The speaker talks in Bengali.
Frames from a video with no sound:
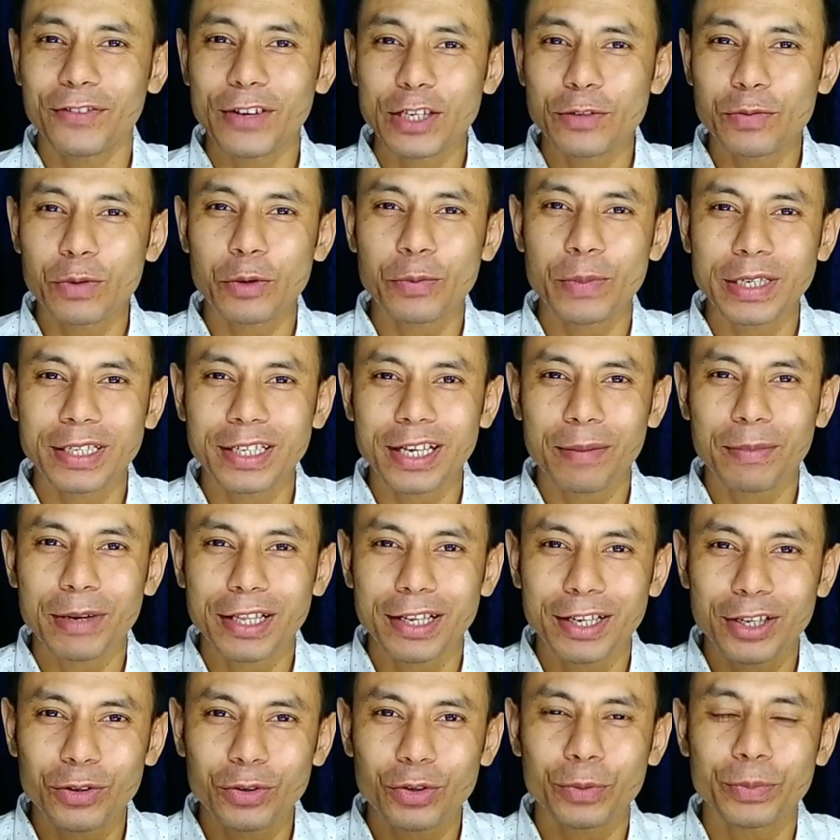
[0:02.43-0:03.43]
ফেসবুক পেজে আমাদের
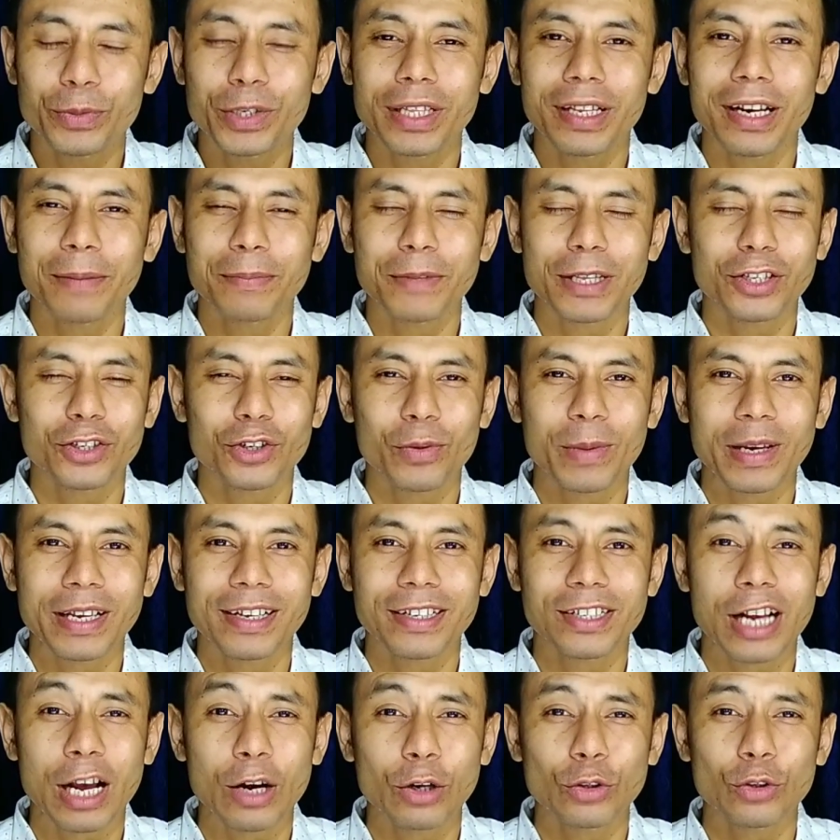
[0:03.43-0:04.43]
ইউটিউব চ্যানেল আপনাদের সবাইকে
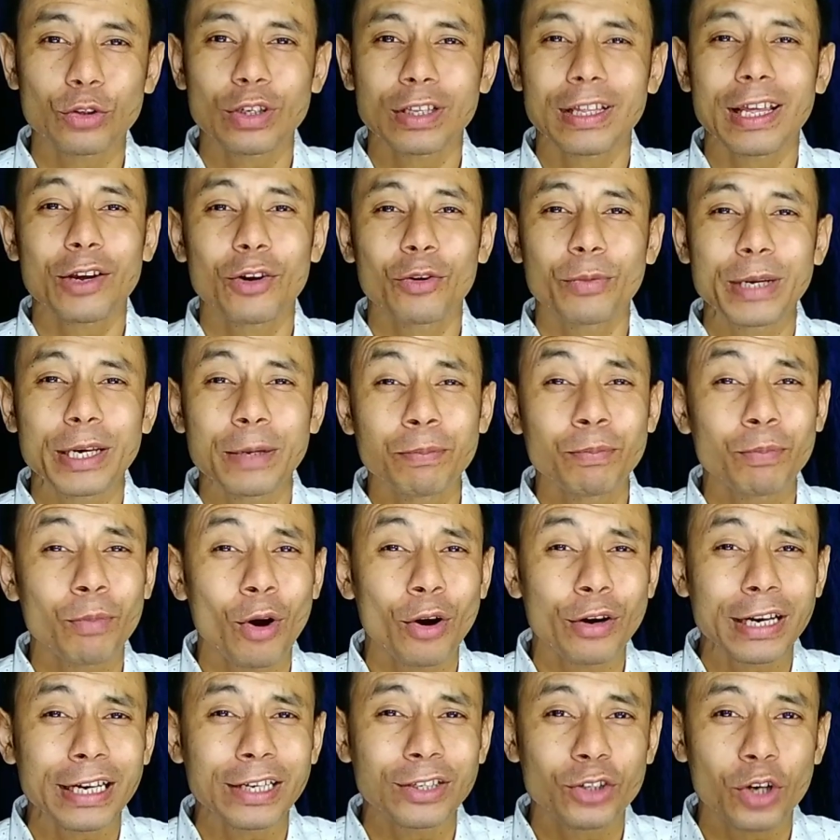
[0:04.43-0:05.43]
স্বাগত জানাই খুবই
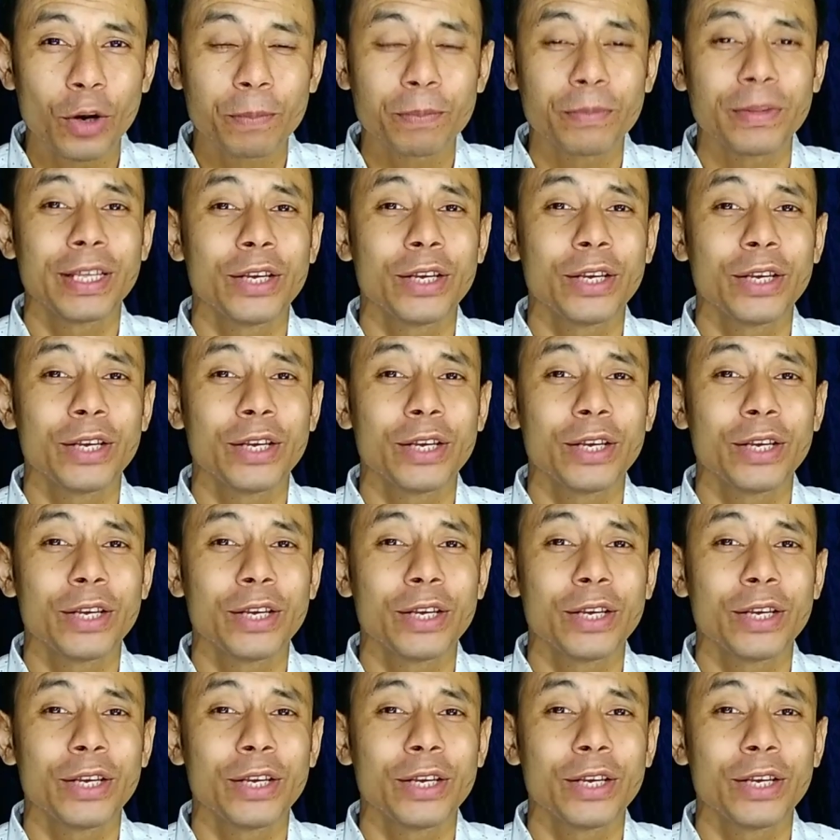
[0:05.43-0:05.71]
ইম্পর্টেন্ট জব